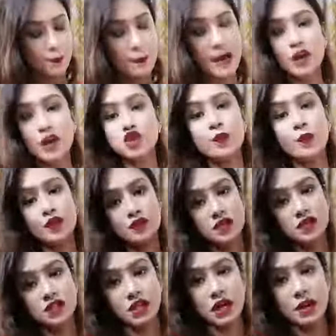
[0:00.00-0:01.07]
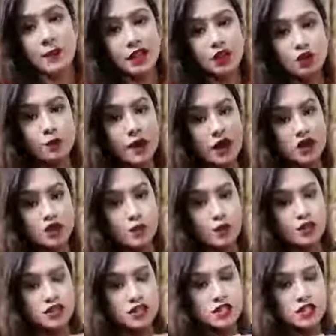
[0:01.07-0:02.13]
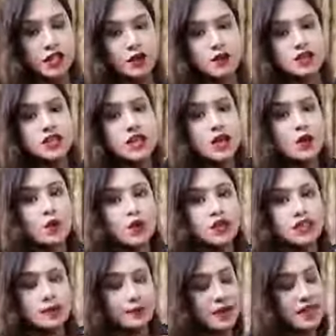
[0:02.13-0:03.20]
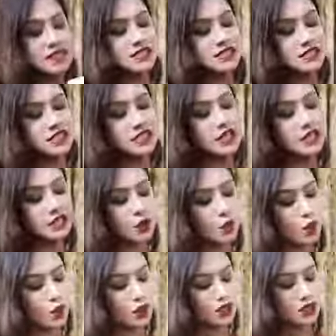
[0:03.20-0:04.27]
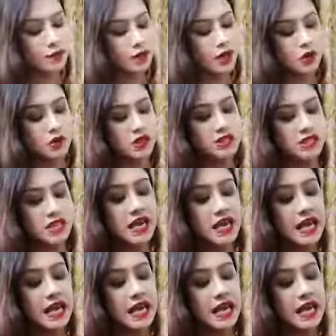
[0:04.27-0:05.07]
বারোশো পঞ্চাশ টাকা মাত্র বারোশো পঞ্চাশ টাকা হচ্ছে এই কোটিটা পেয়ে যাচ্ছেন এটার কোড নাম্বার হচ্ছে